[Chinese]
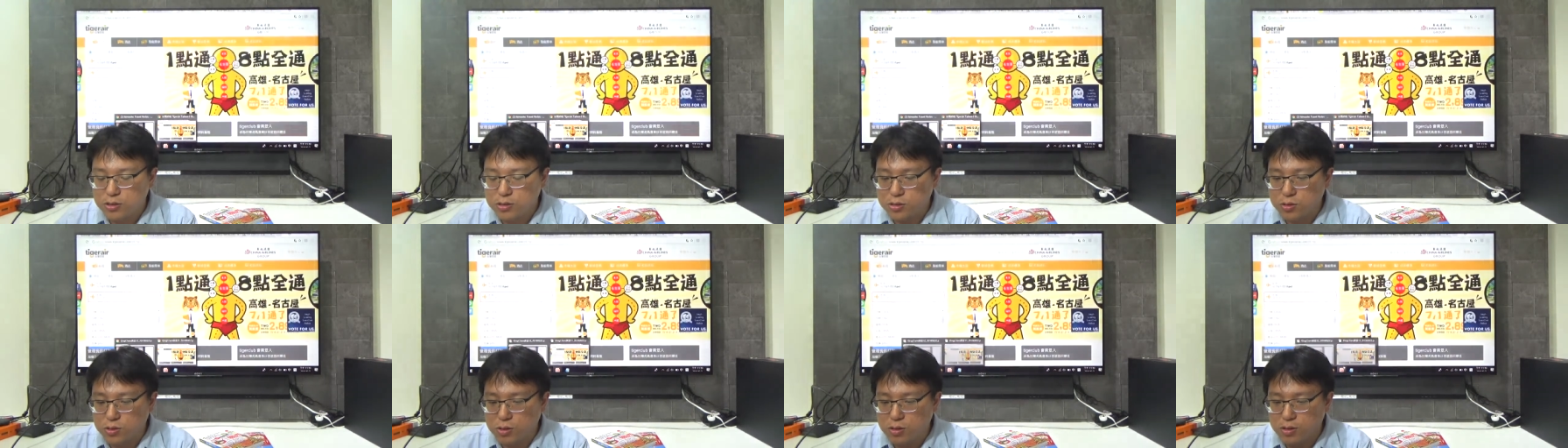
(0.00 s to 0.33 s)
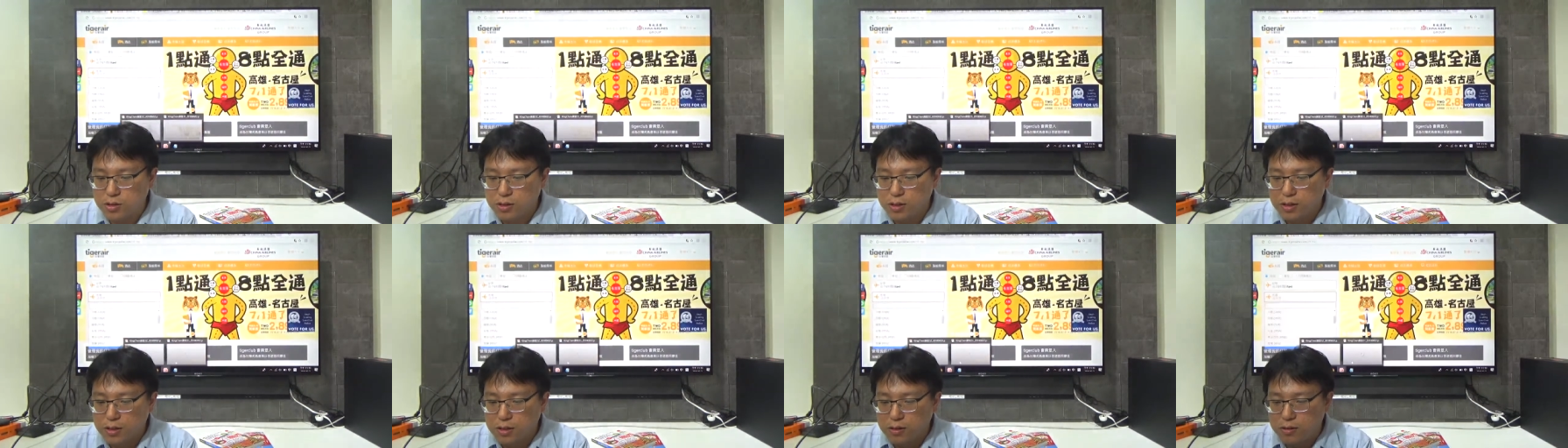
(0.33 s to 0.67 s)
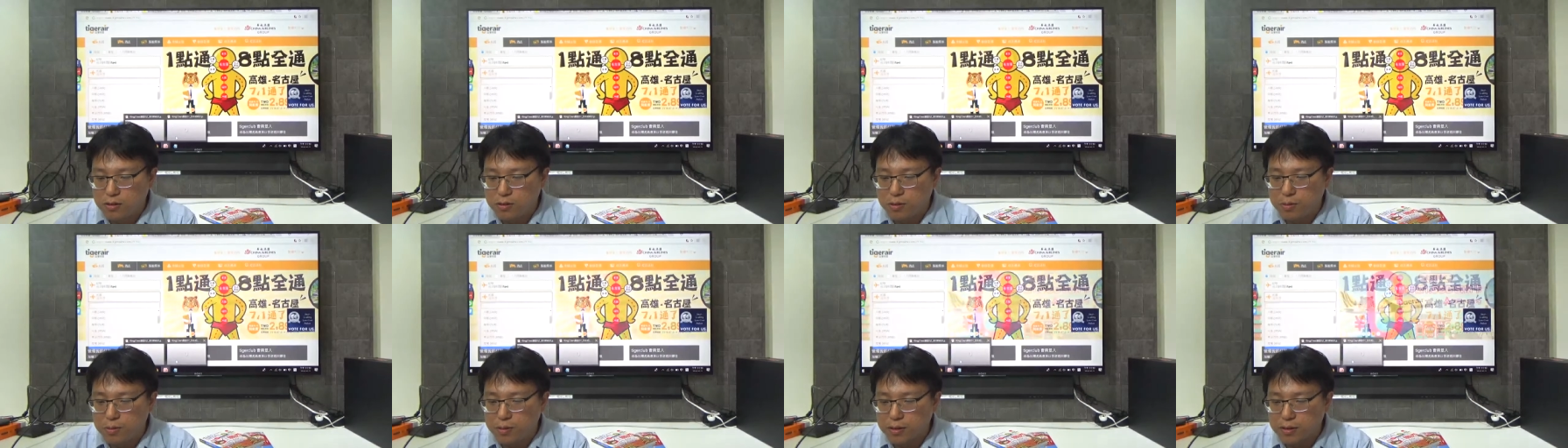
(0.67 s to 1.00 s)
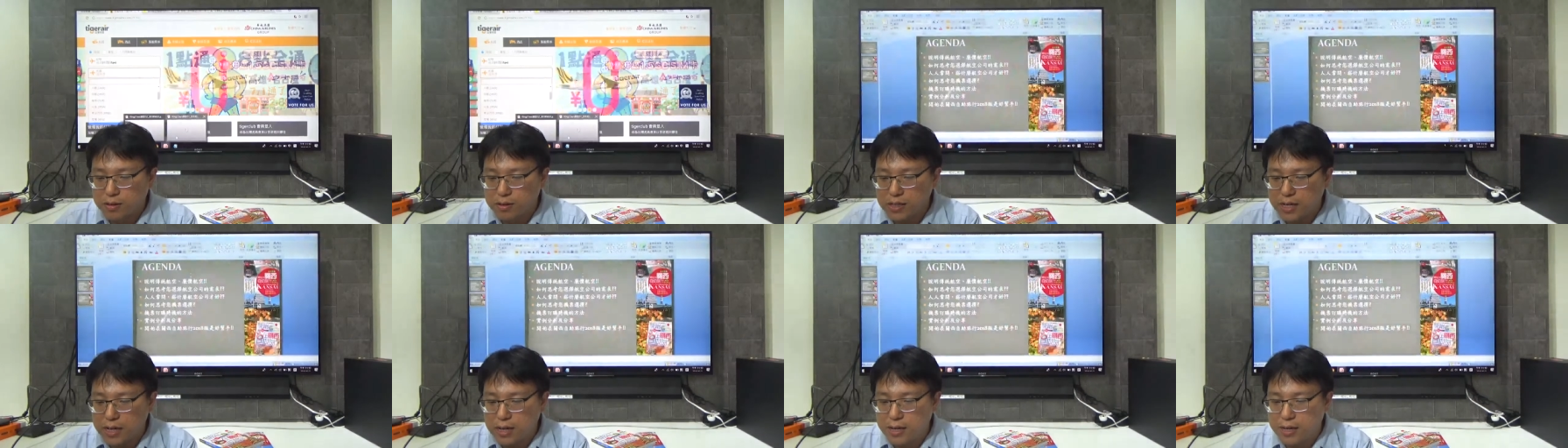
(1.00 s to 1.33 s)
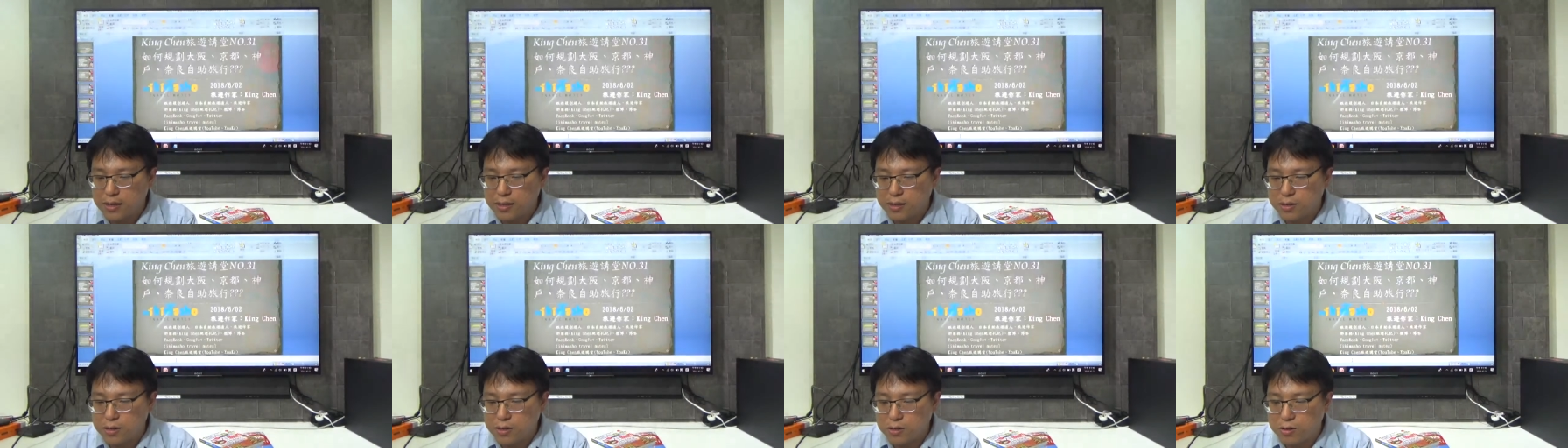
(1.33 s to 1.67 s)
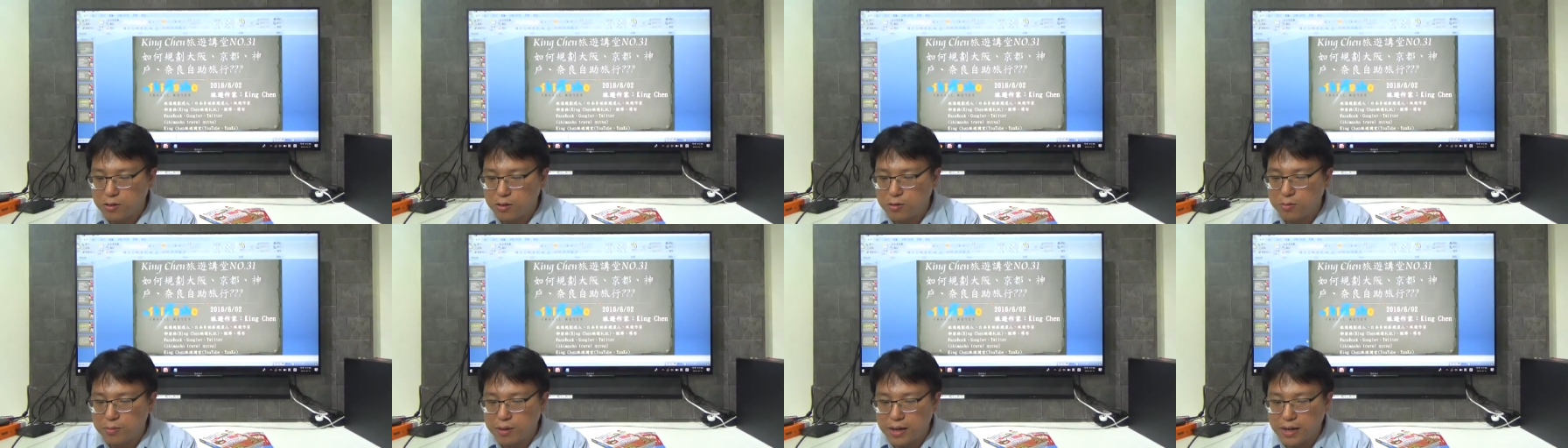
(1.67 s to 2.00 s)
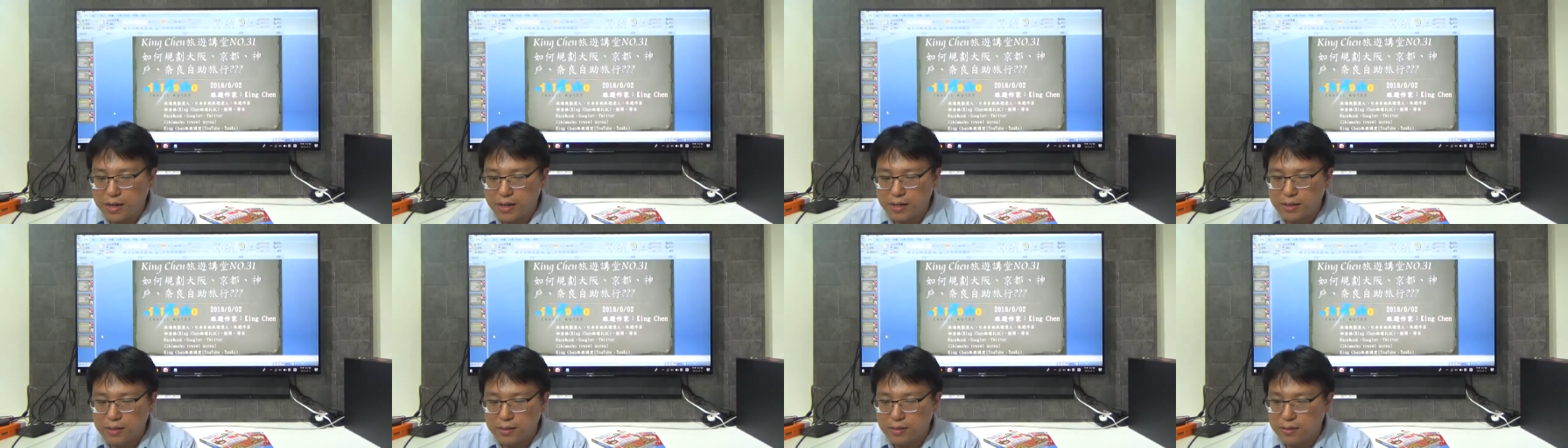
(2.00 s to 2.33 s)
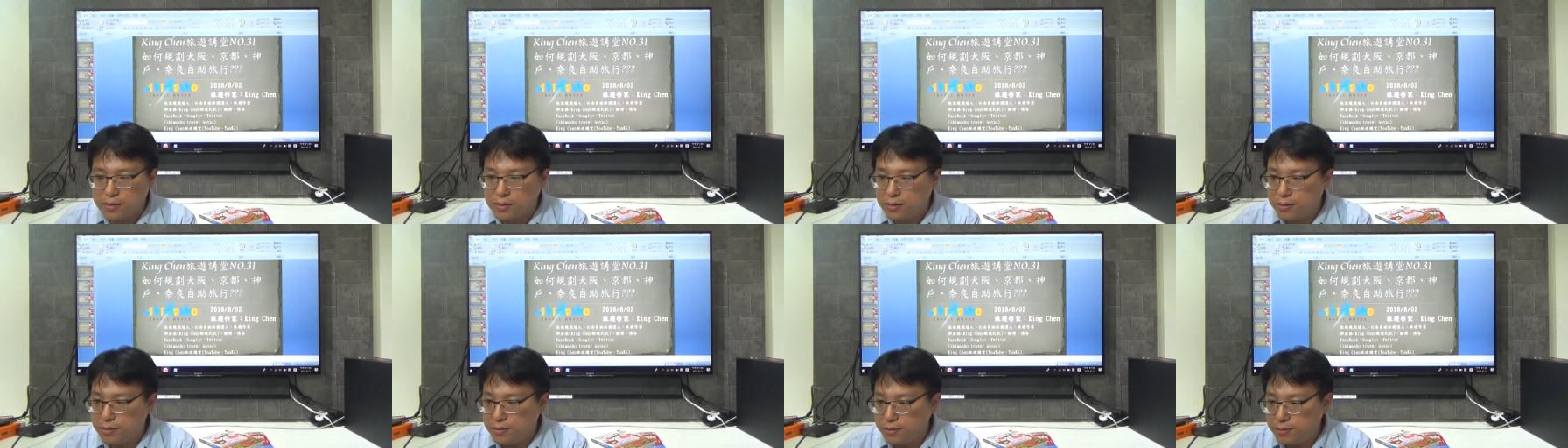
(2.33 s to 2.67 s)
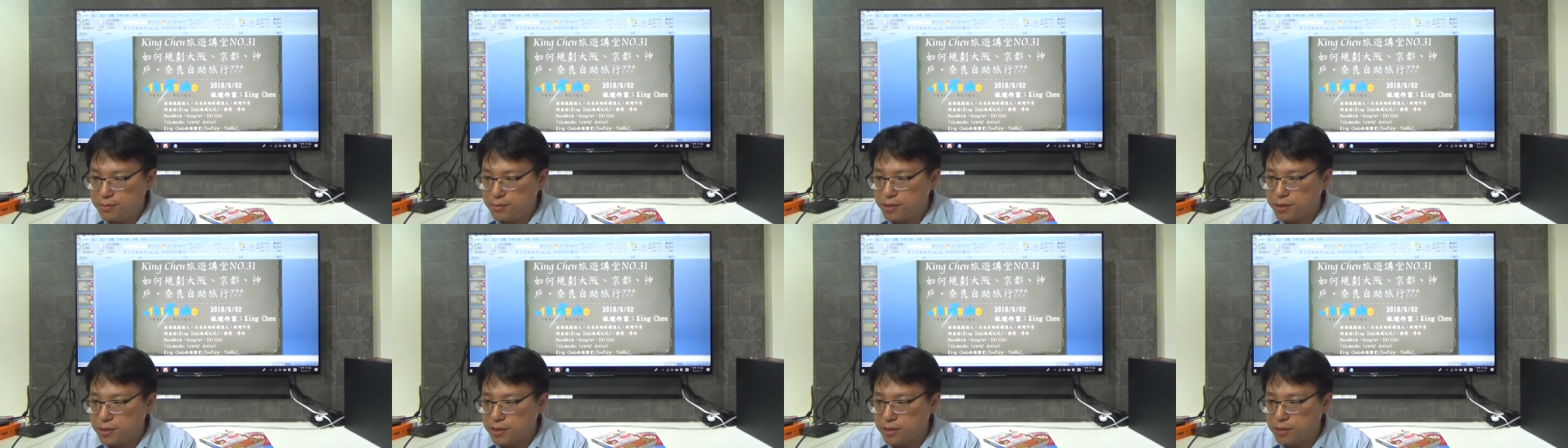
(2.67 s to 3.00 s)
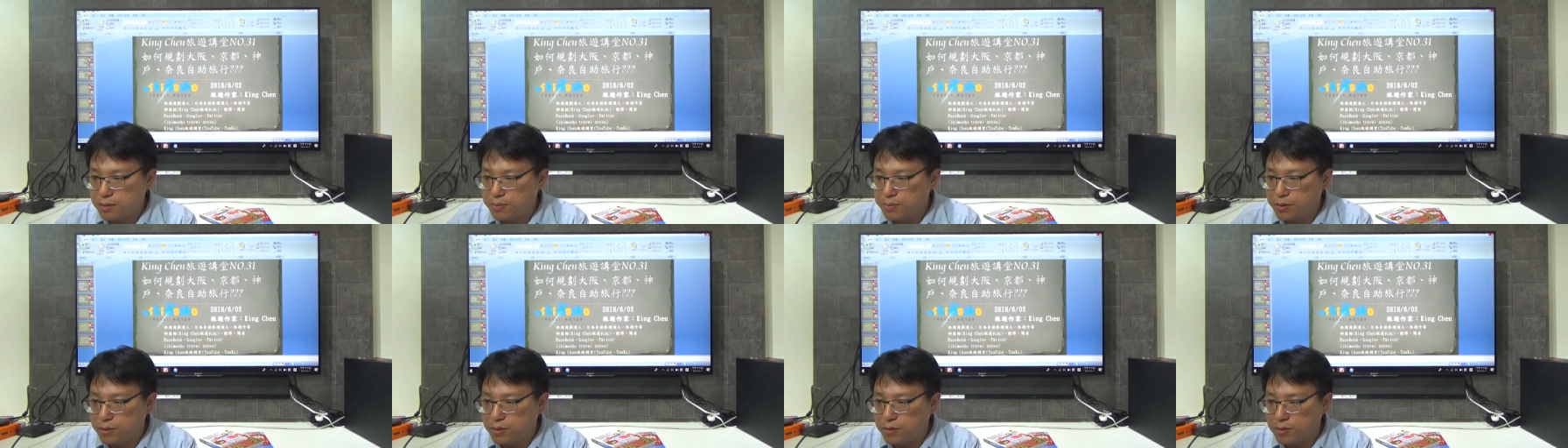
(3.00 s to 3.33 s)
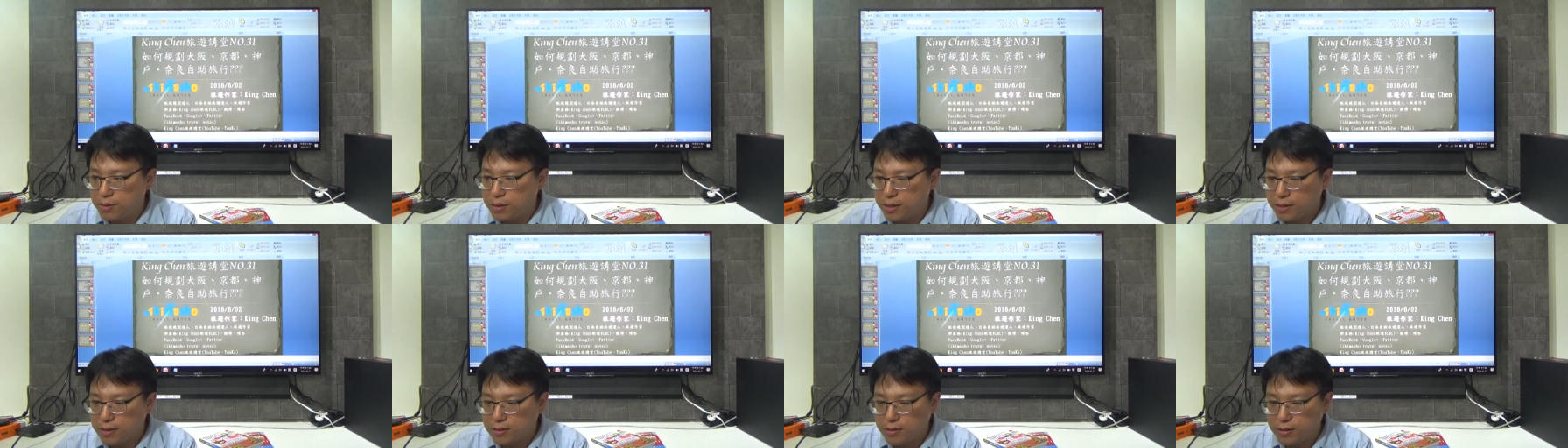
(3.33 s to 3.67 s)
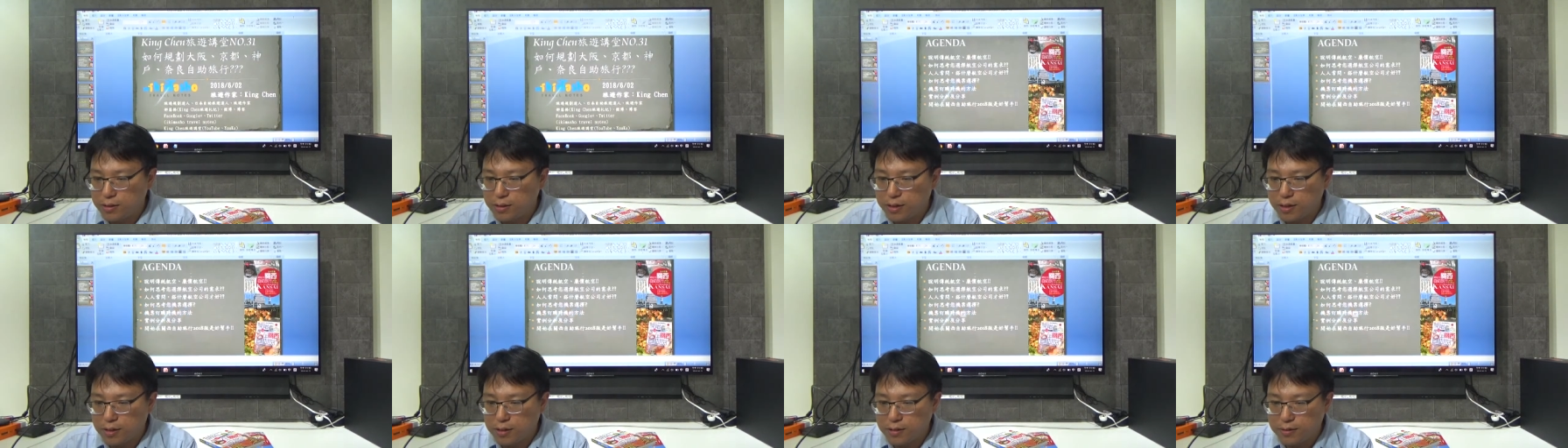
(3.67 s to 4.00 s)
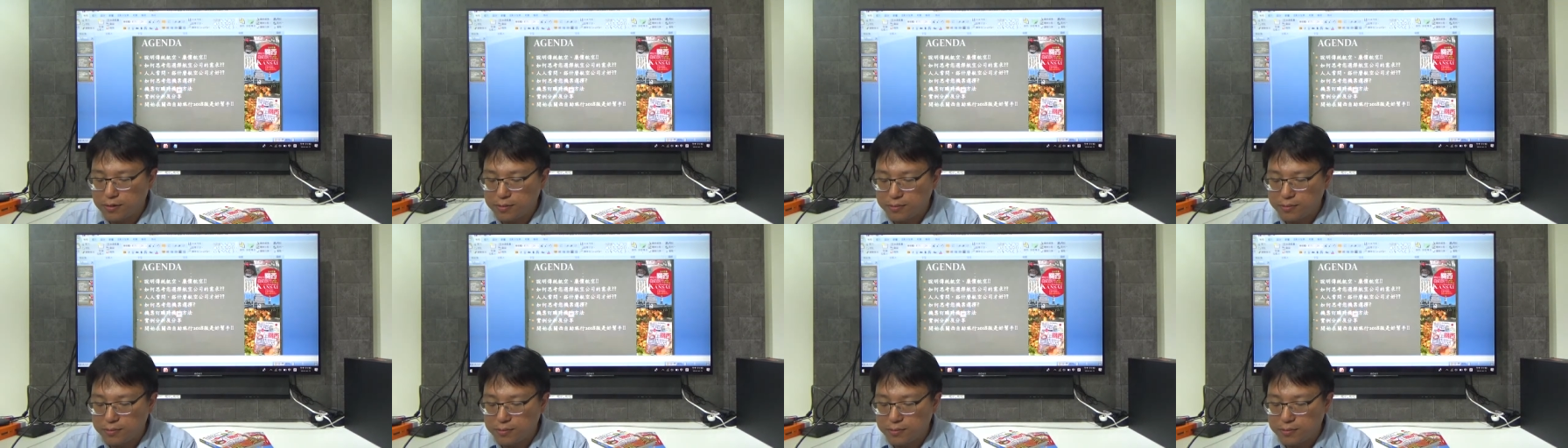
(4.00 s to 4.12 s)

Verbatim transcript: 说我们在购买这个不用了，关掉。